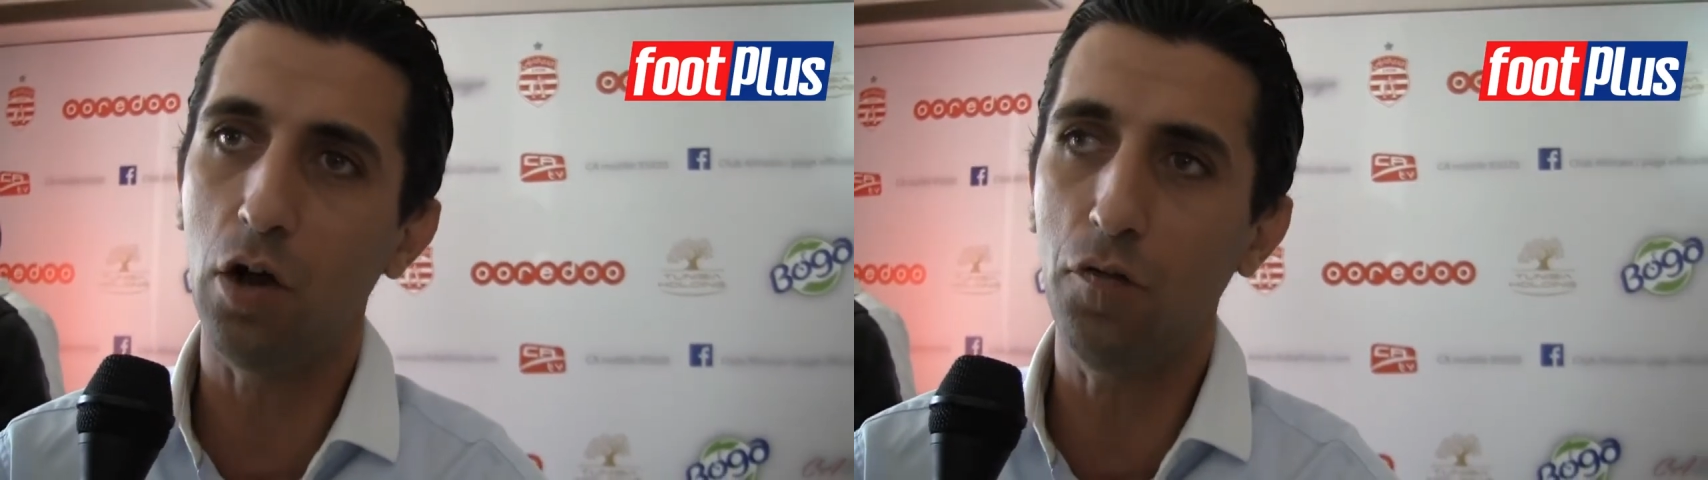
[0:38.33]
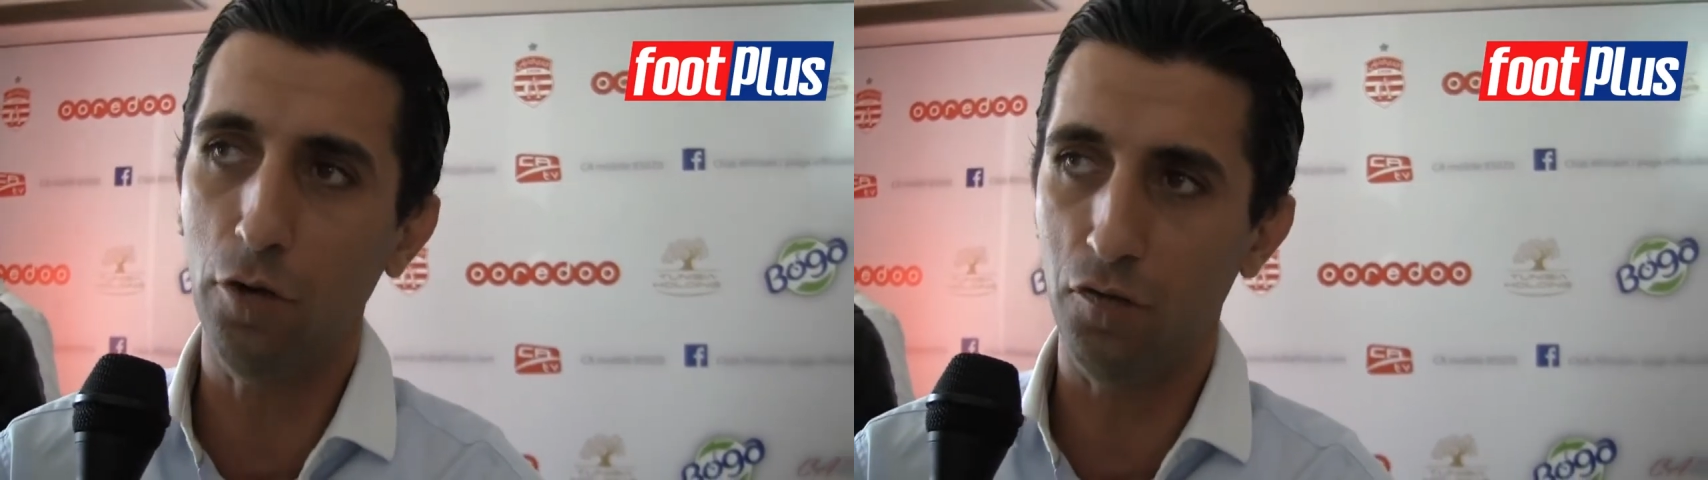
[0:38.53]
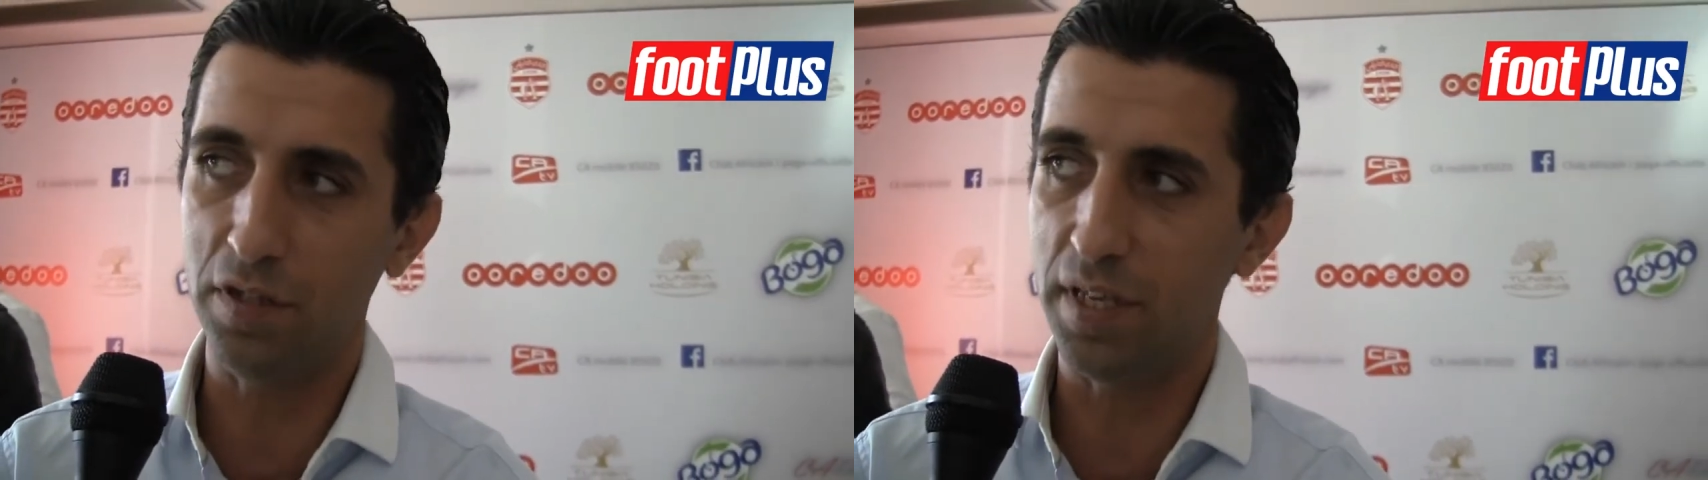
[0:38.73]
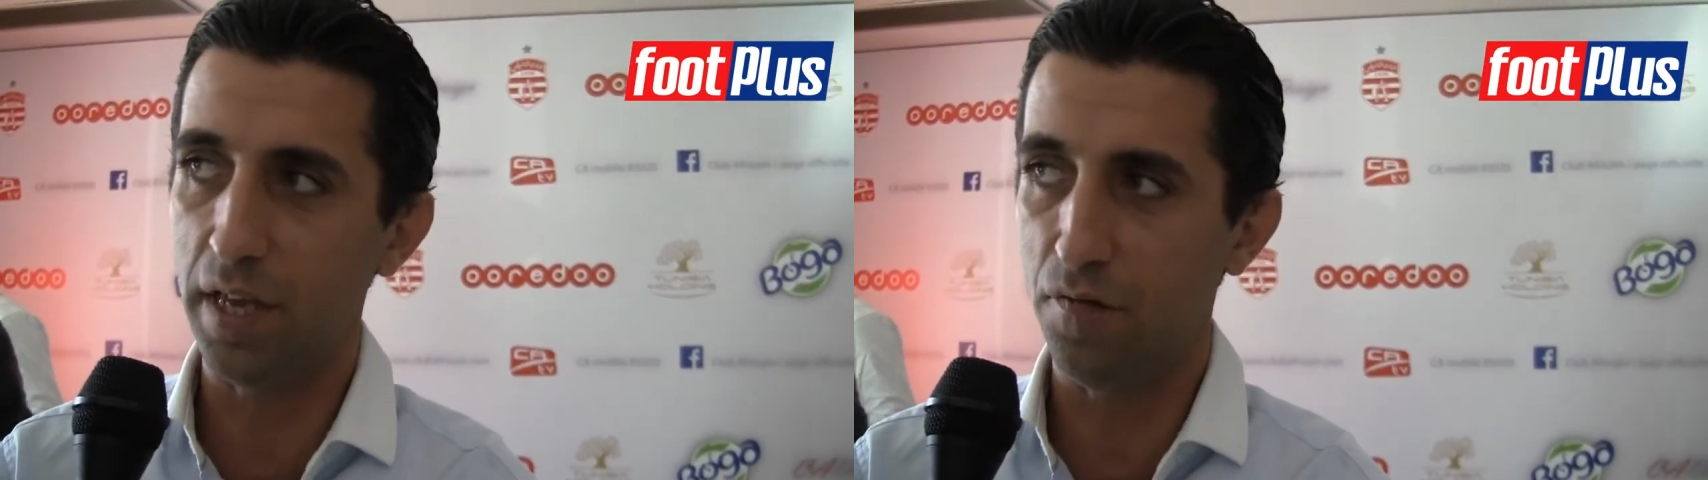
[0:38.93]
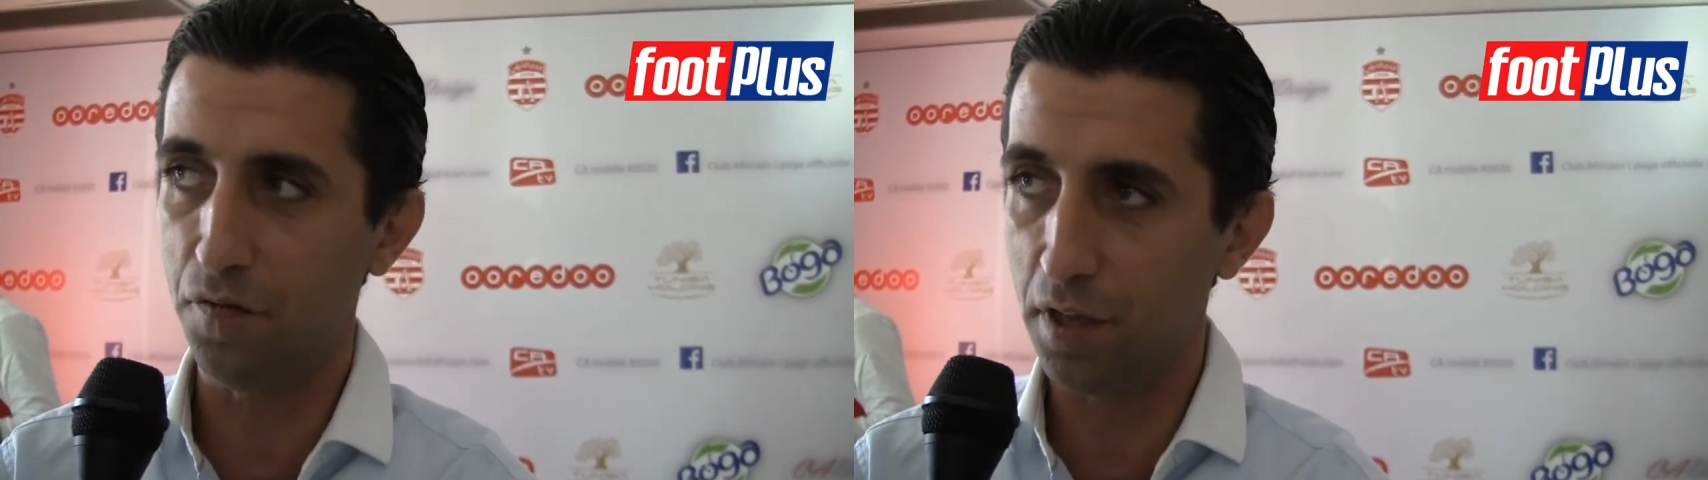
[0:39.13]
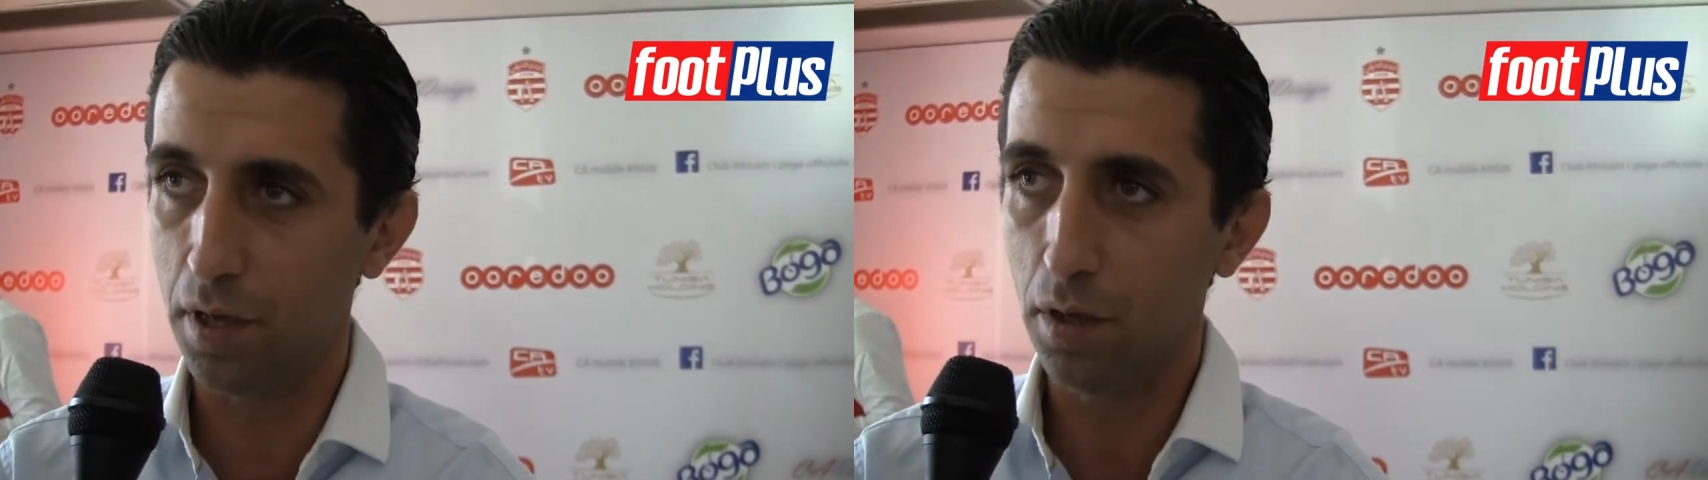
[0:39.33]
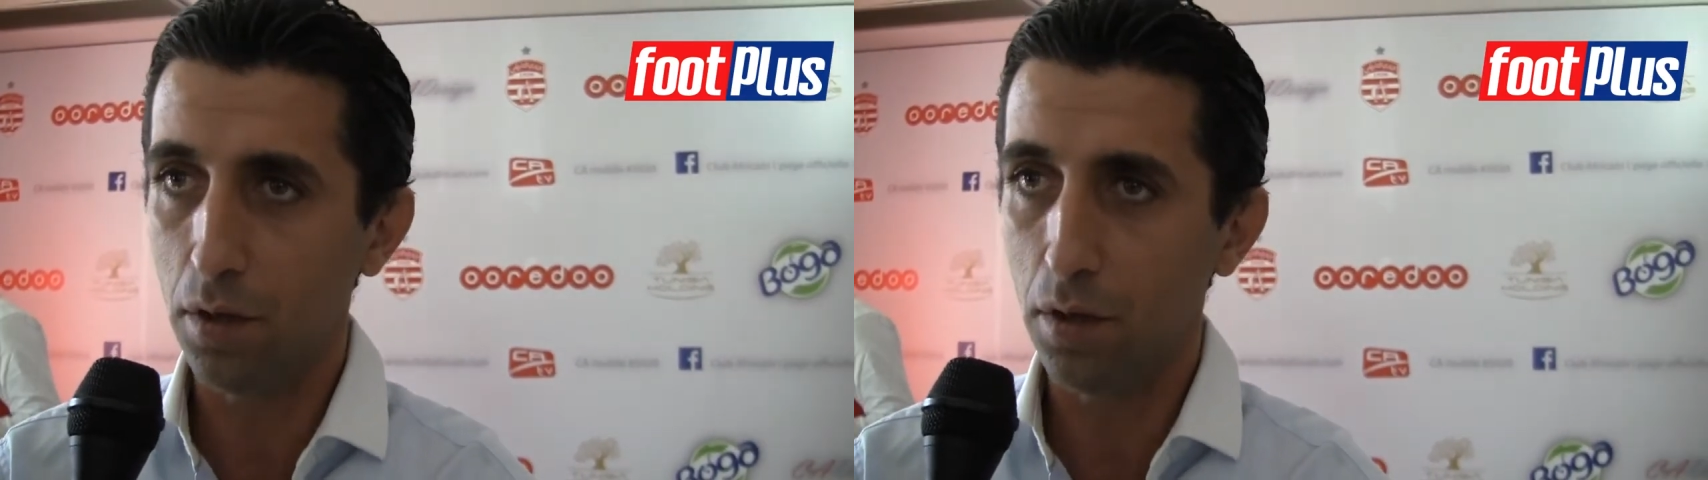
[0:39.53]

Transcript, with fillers: اوفر اوفيسيال فيه